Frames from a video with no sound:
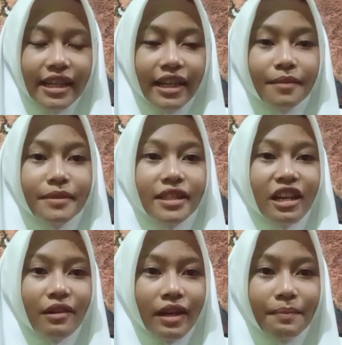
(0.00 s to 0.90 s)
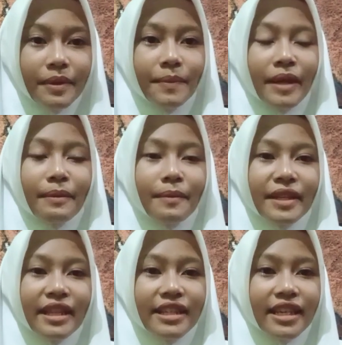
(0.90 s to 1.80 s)
akan menjawab beberapa
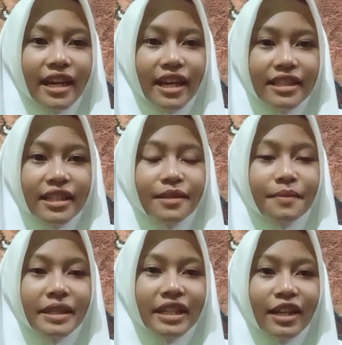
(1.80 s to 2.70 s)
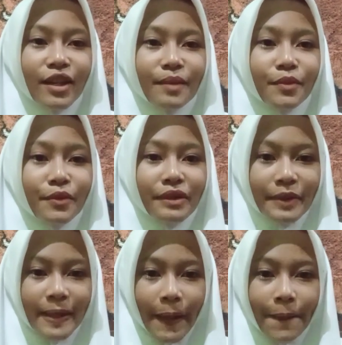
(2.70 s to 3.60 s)
pertanyaan yang diberikan oleh Bu
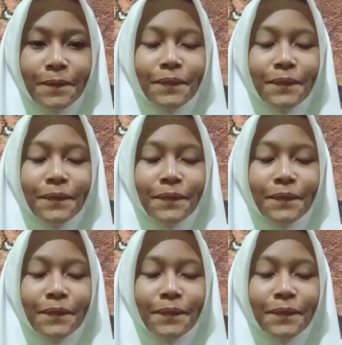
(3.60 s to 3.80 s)
Wiwi.